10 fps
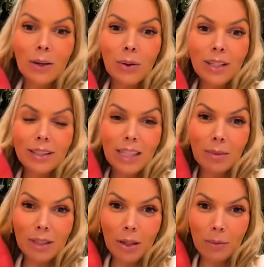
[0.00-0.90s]
com esse
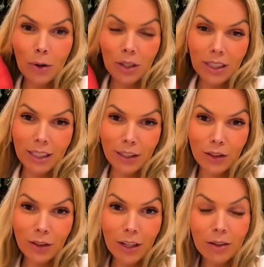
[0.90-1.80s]
tema tão
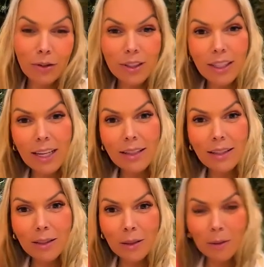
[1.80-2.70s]
importante. Eu quero que
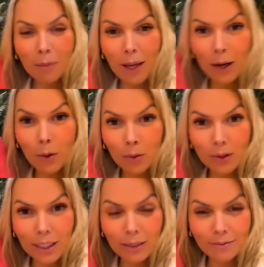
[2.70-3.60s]
vocês
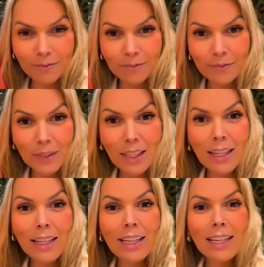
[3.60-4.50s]
perguntem
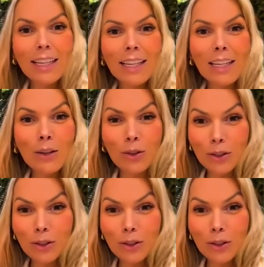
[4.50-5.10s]
que